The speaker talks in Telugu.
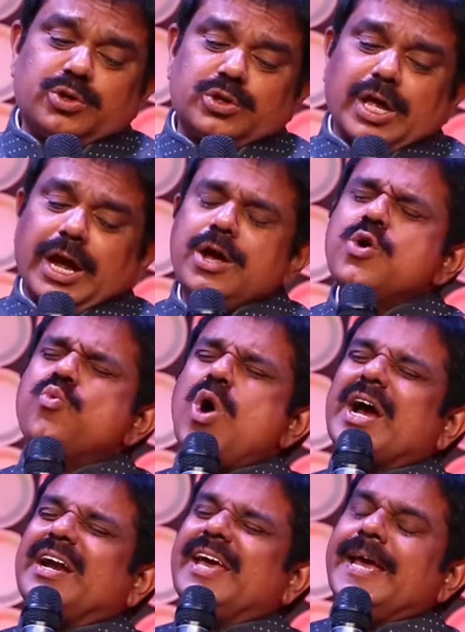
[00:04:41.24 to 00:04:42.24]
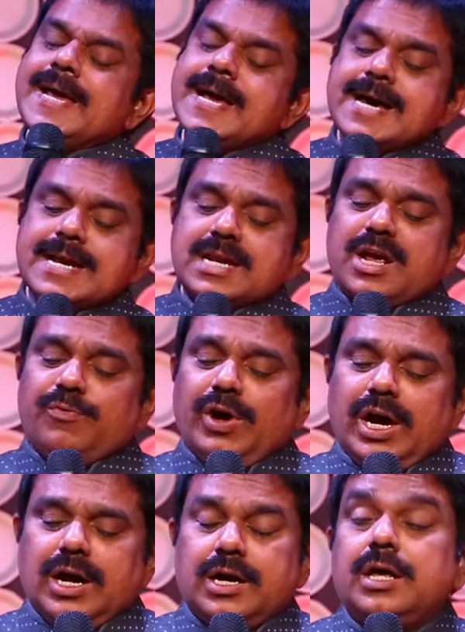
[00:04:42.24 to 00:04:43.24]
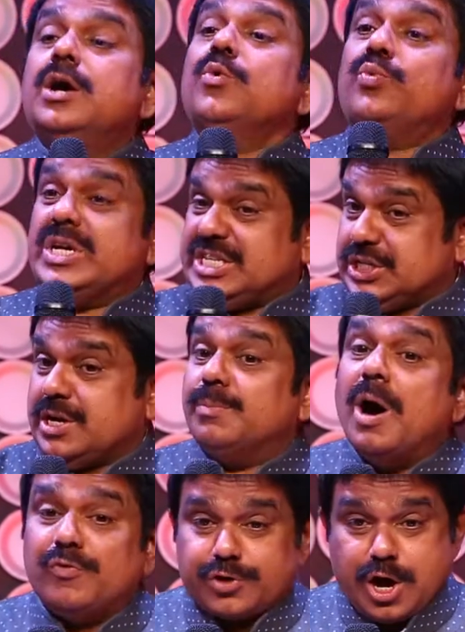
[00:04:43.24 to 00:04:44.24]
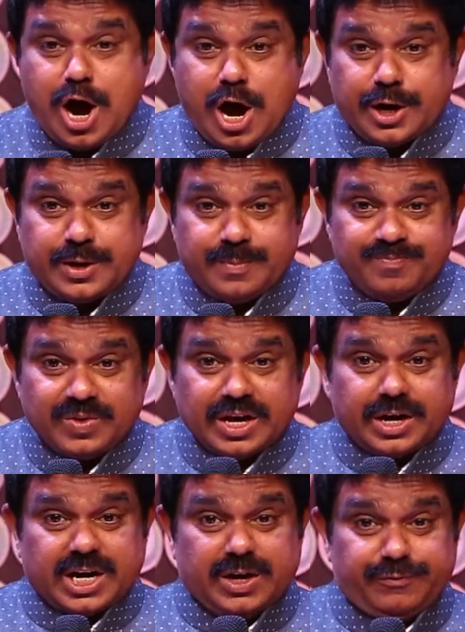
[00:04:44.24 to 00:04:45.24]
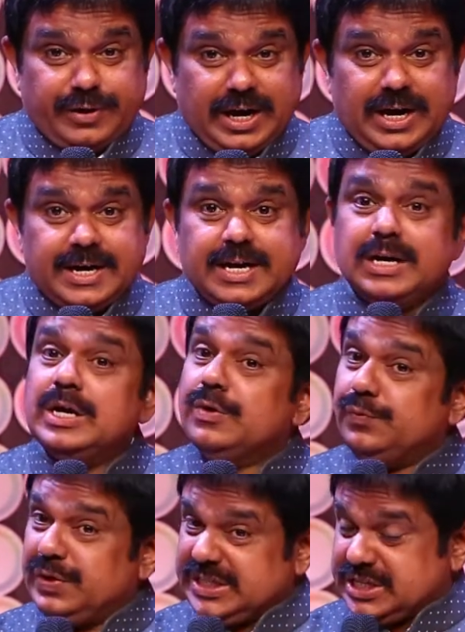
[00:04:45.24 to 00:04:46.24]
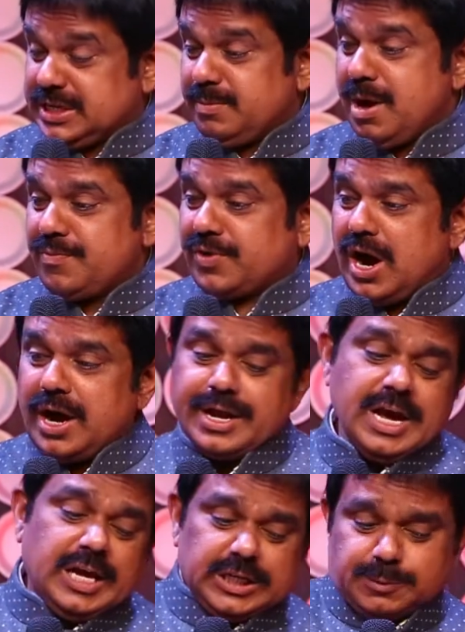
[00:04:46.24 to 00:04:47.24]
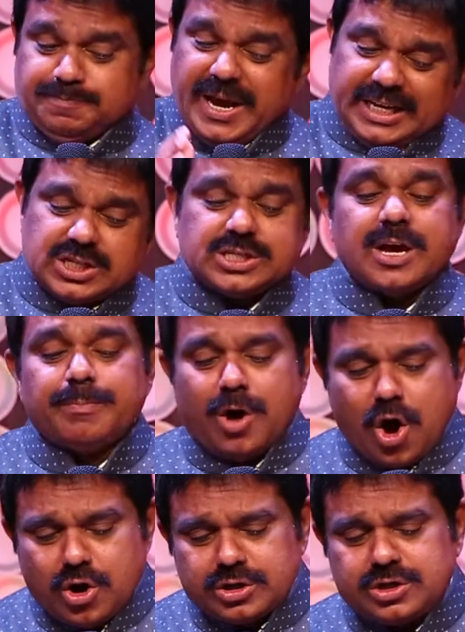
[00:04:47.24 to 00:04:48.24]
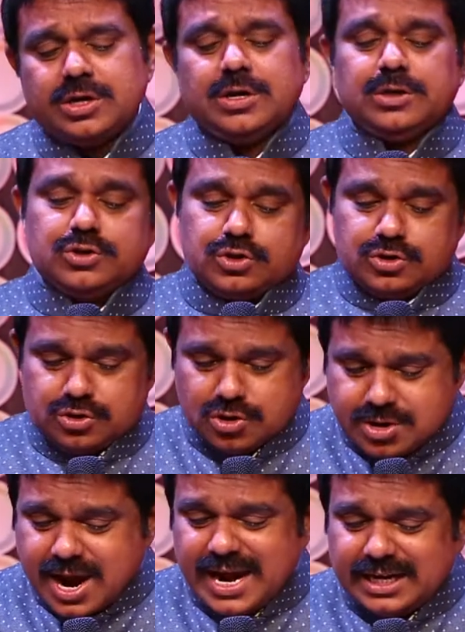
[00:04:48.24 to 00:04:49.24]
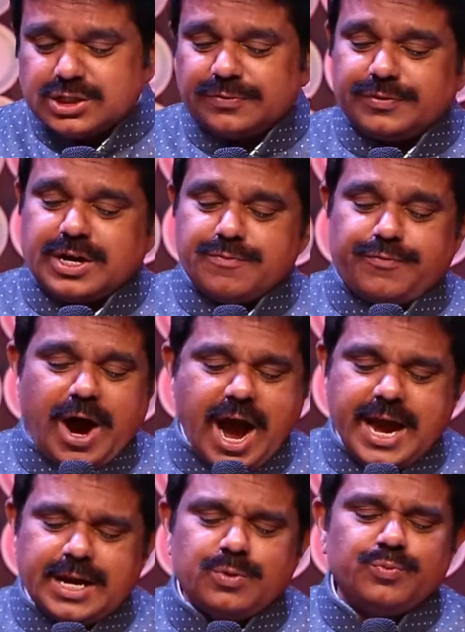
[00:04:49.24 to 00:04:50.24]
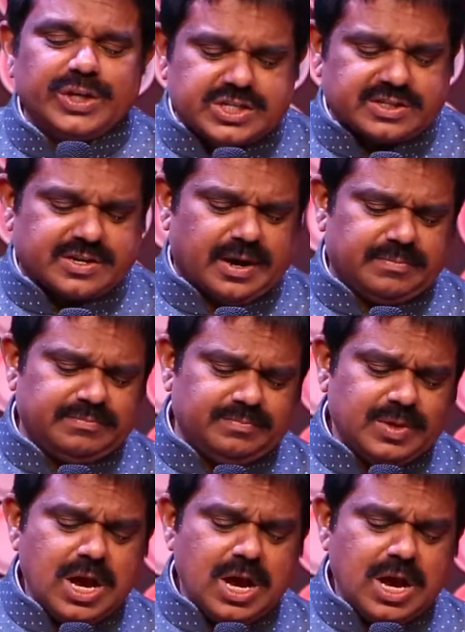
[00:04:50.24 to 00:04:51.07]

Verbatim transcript: చెప్తుంది ఒకటి రివీల్డ్ విజ్డమ్ ఆఫ్ గాడ్ రివీల్డ్ విజ్డమ్ ఆఫ్ గాడ్ ఈ స్పీక్స్ అబౌట్ టూ కైండ్స్ ఆఫ్ డివైన్ విజ్డమ్